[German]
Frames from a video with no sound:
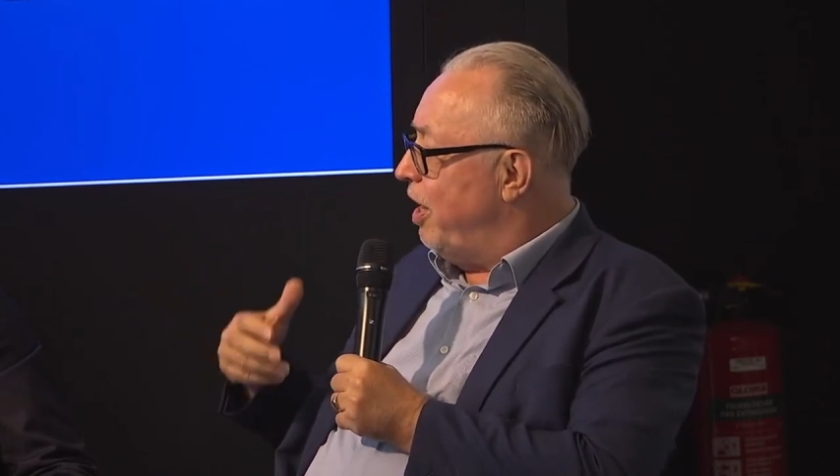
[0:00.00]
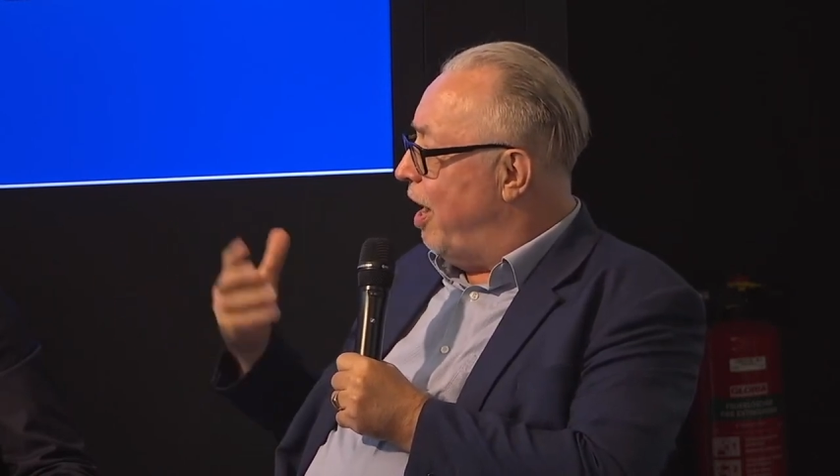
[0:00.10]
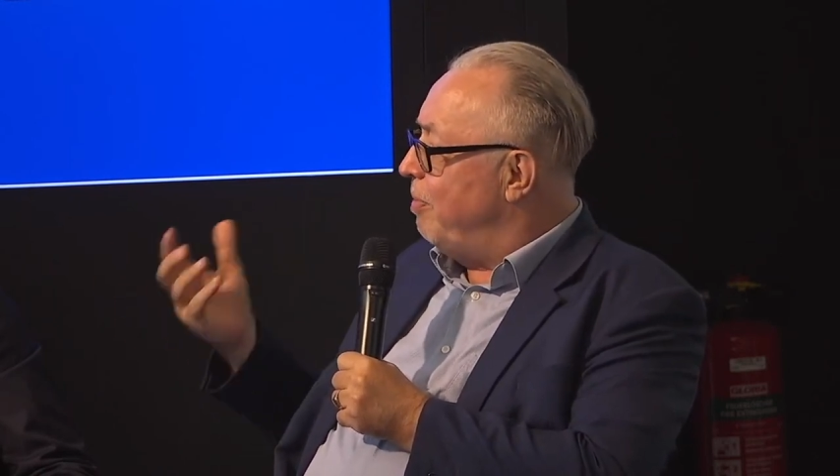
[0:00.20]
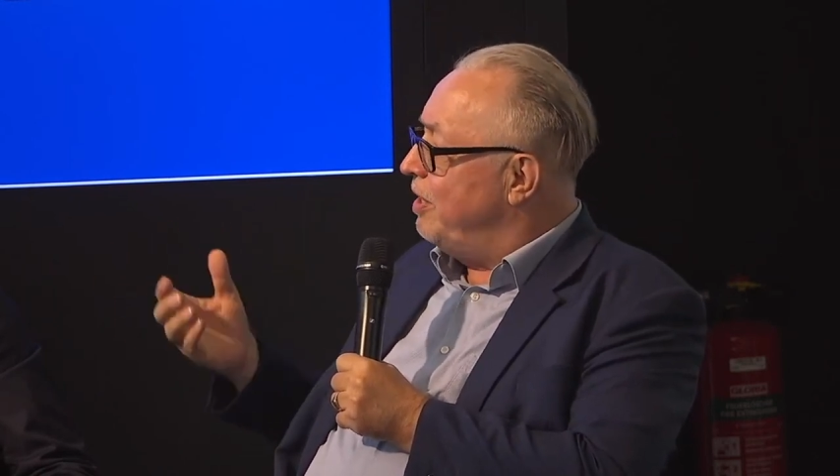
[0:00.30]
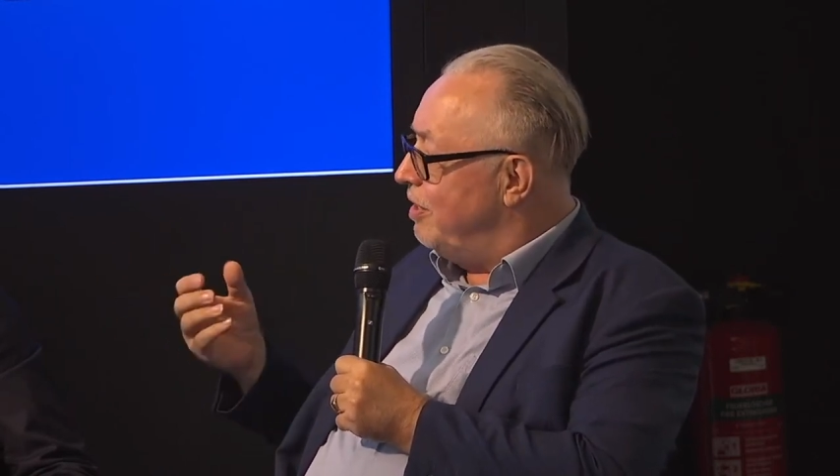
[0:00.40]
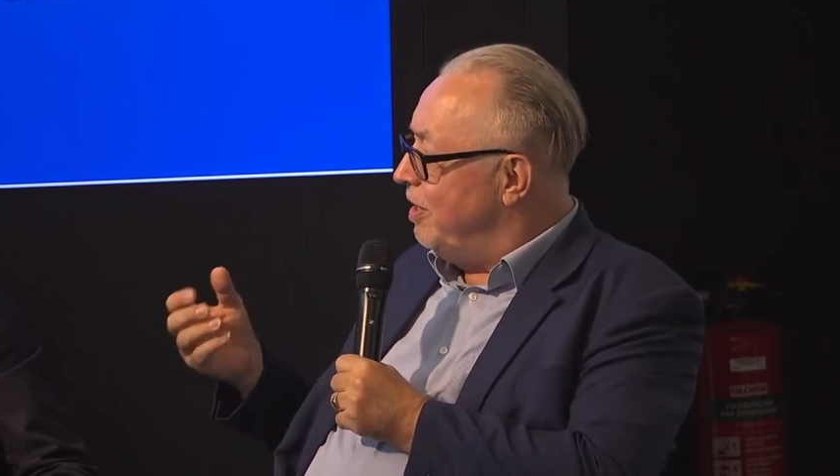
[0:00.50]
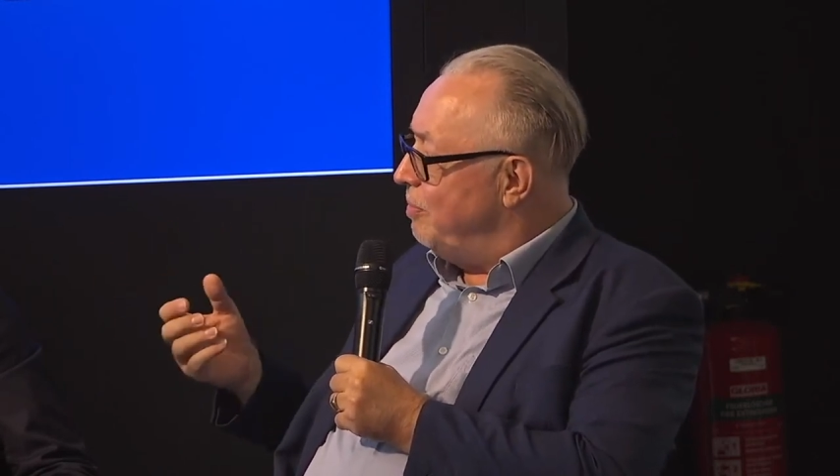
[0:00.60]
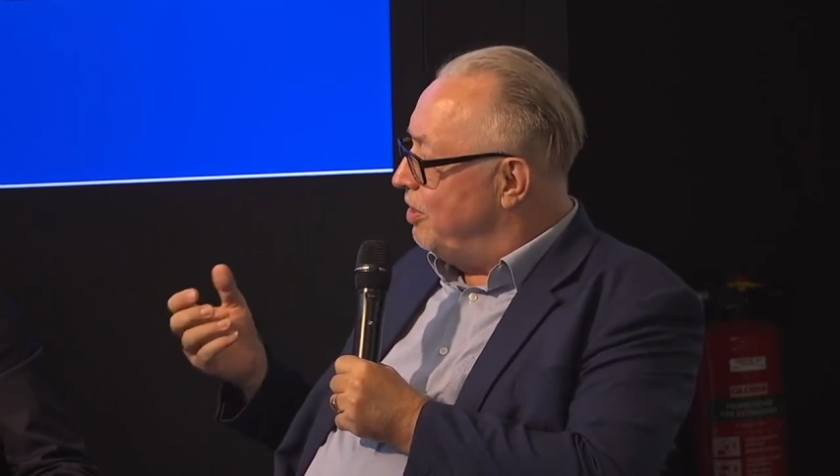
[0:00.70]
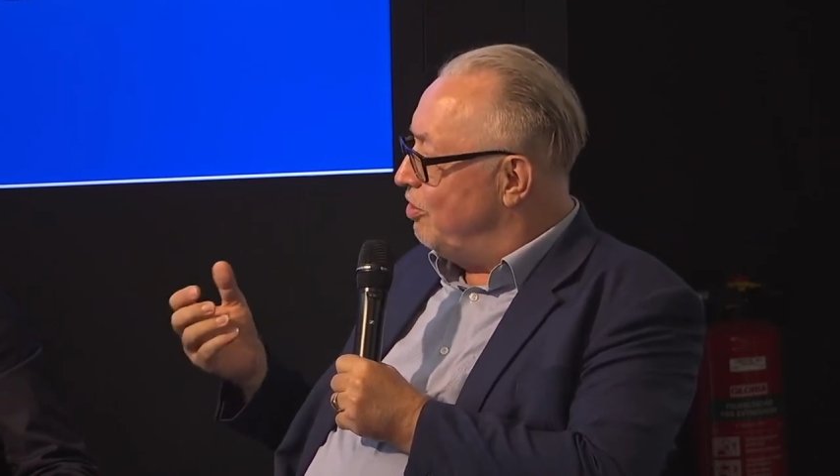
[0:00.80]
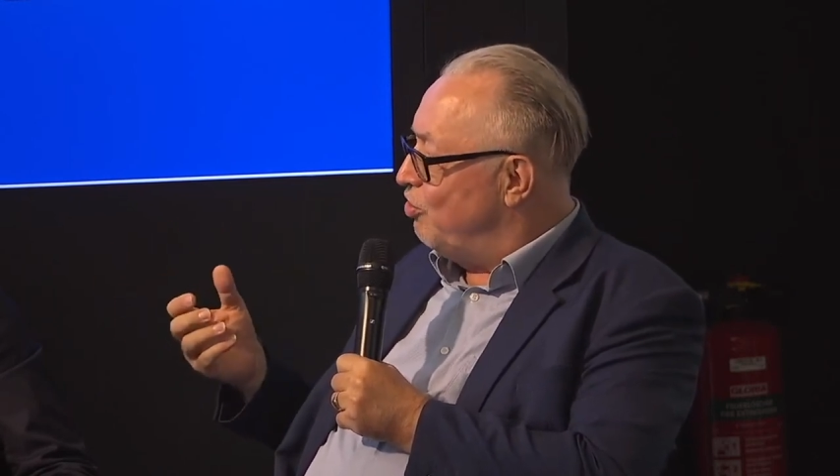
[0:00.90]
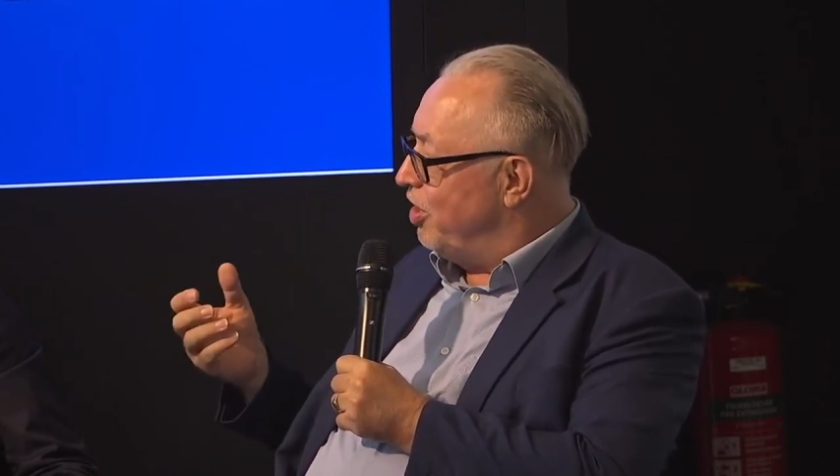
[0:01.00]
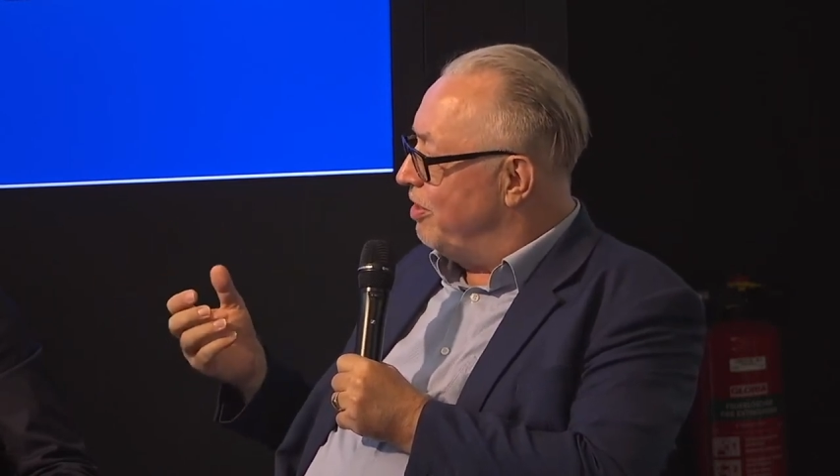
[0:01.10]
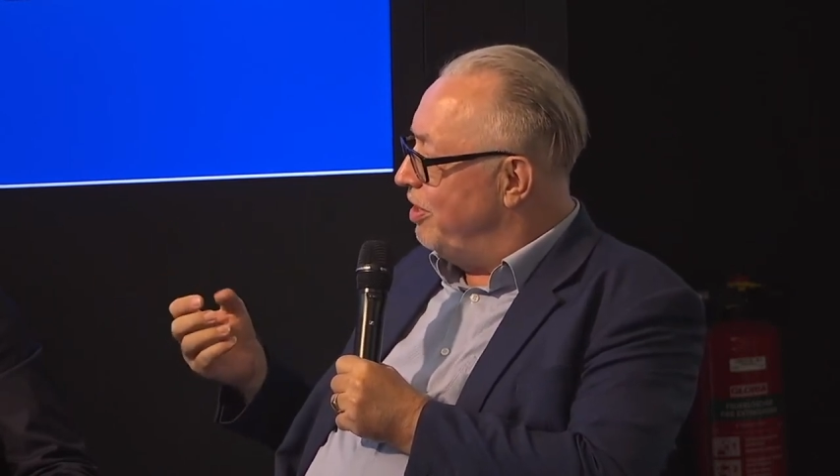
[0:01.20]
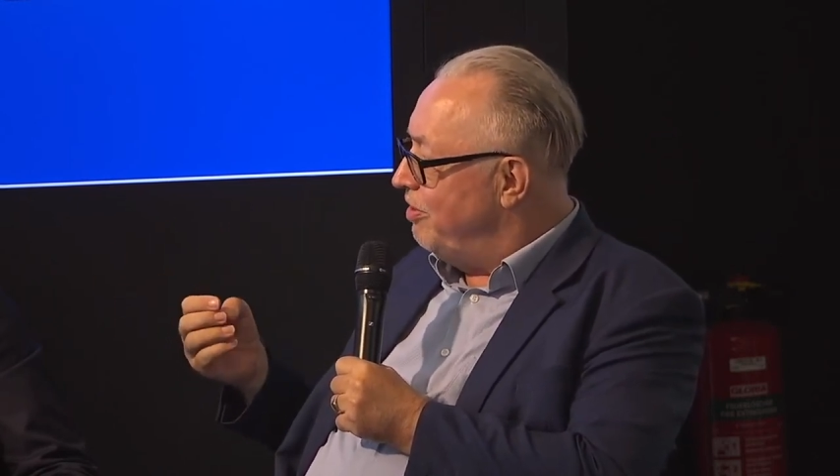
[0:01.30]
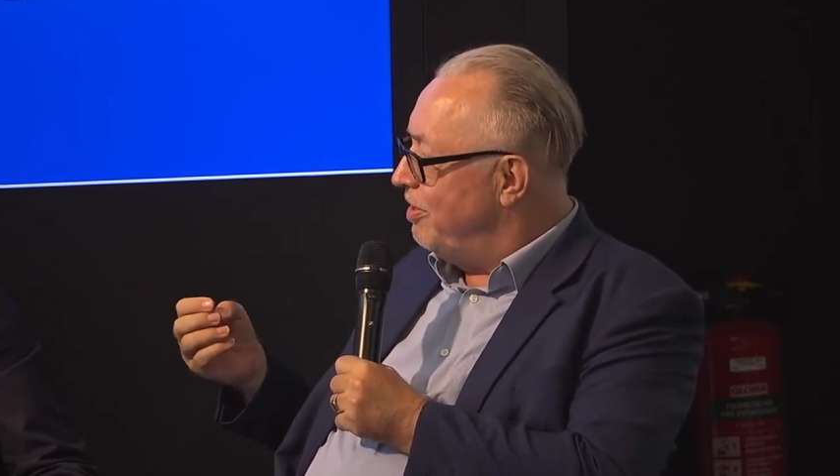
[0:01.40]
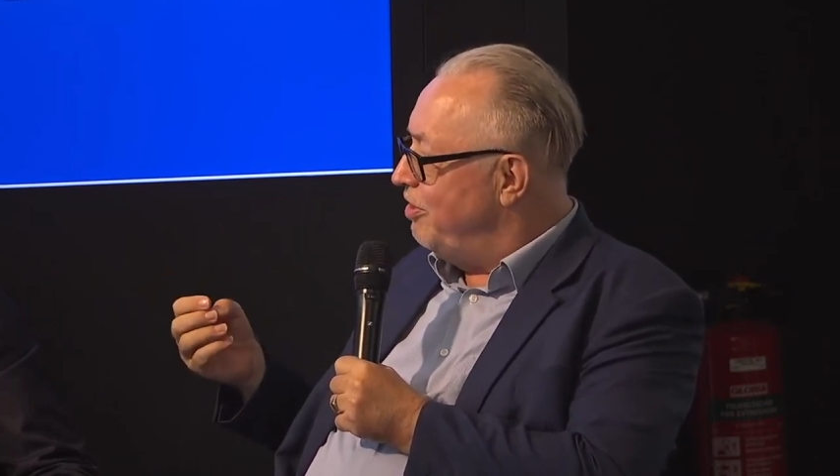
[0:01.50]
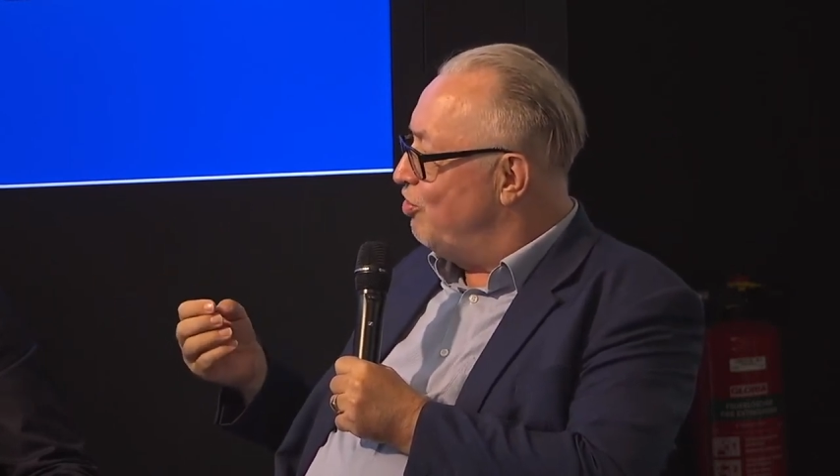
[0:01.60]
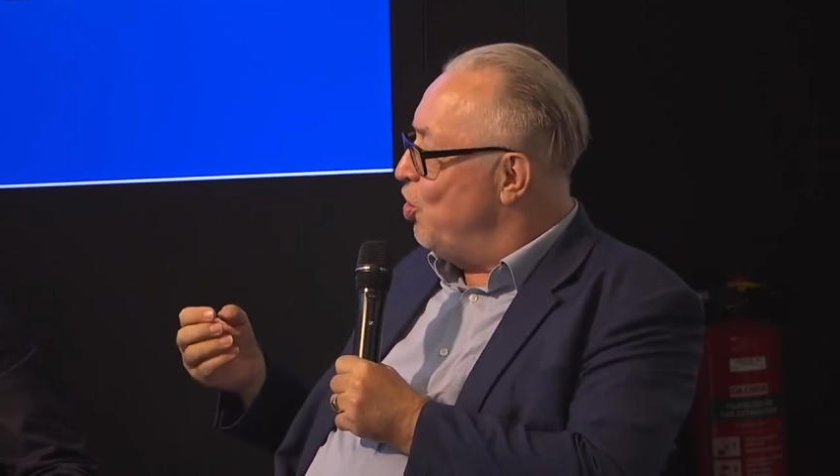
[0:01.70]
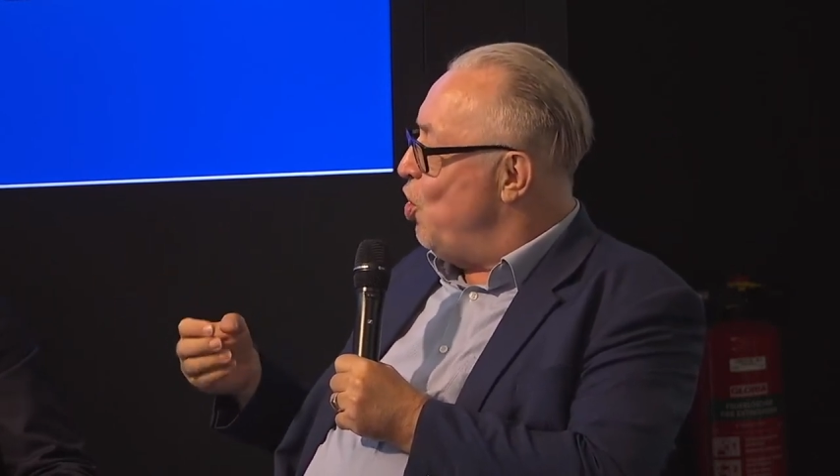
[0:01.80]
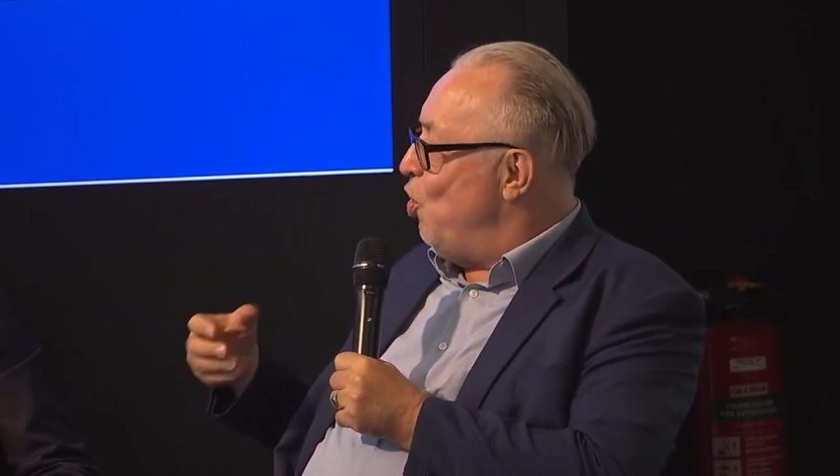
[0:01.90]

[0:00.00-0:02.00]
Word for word: arbeitet damit statistisch